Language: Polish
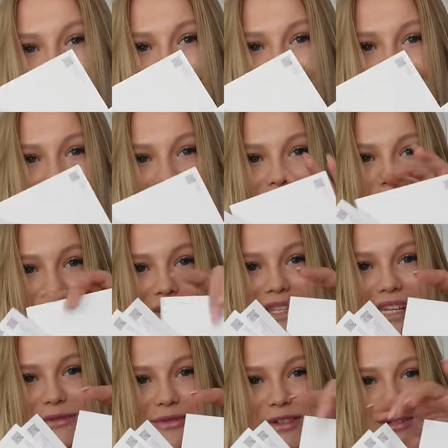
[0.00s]
E,
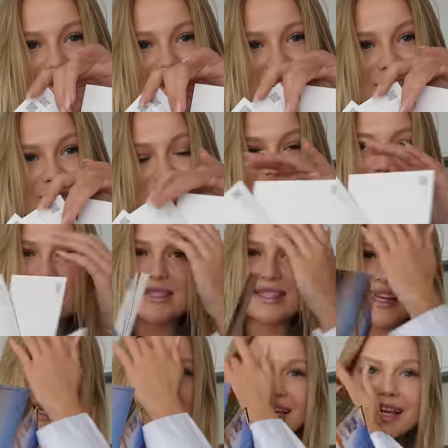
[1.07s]
wypisać, bo są na razie
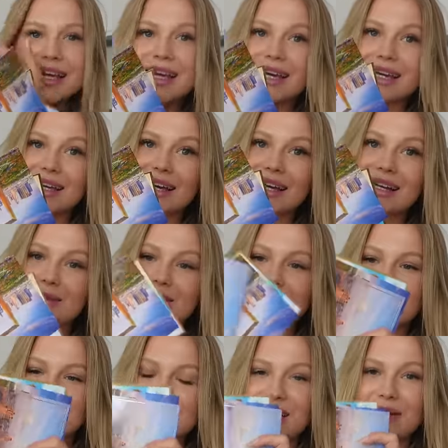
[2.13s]
puste. E, a Klaudia
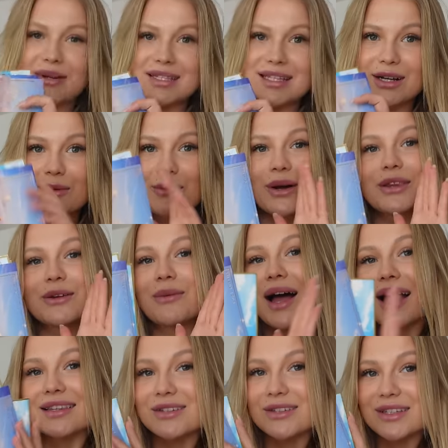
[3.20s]
też chciała z taką ładną
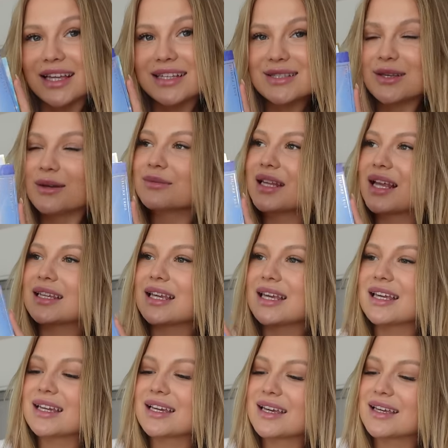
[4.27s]
adnotacją dla
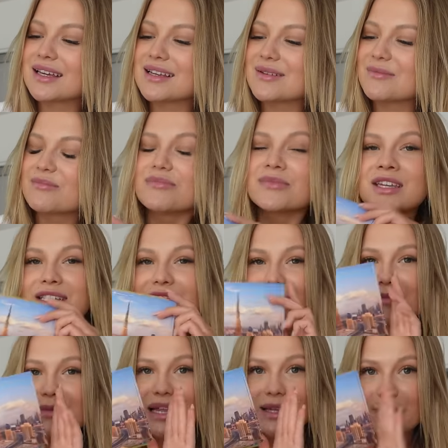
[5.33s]
niej, e,
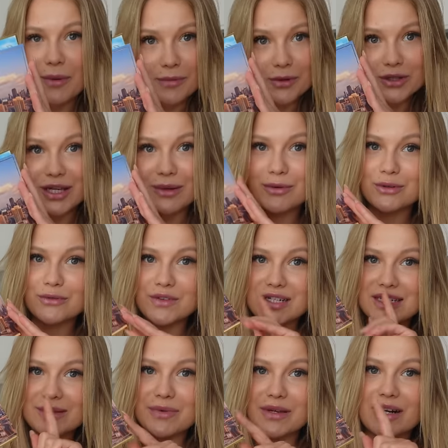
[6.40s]
żebym miała na pamiątkę, bo
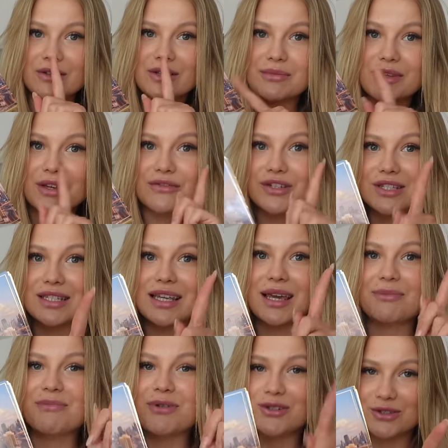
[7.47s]
również zbiera ode mnie
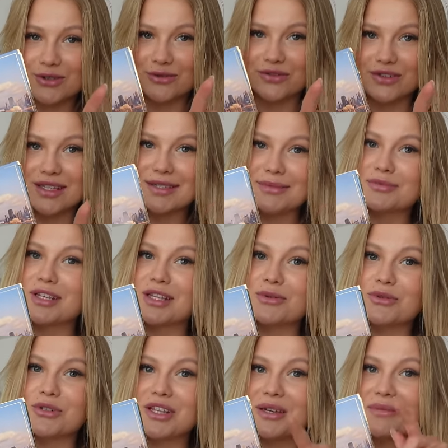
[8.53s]
wszystkie pocztówki z
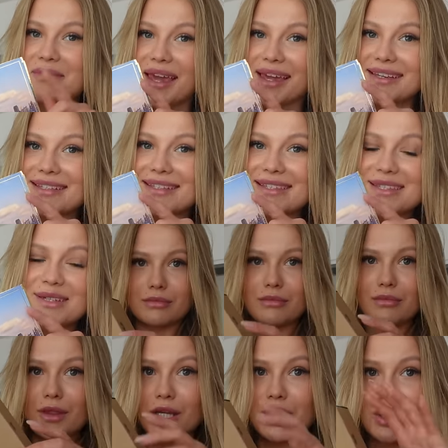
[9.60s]
przeróżnych miejsc.
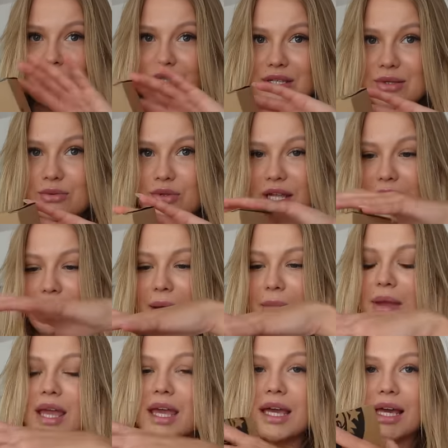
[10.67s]
I od razu tutaj
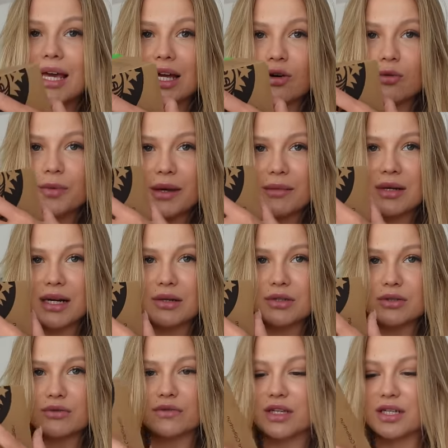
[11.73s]
mam. Kupiłam
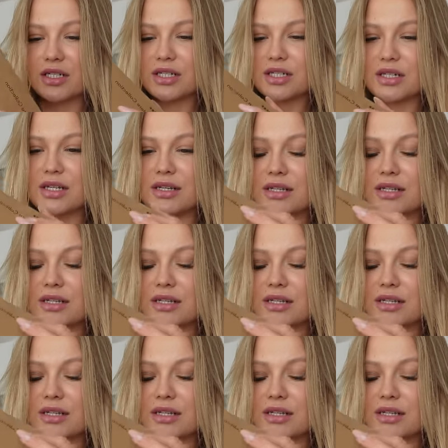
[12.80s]
Klaudii również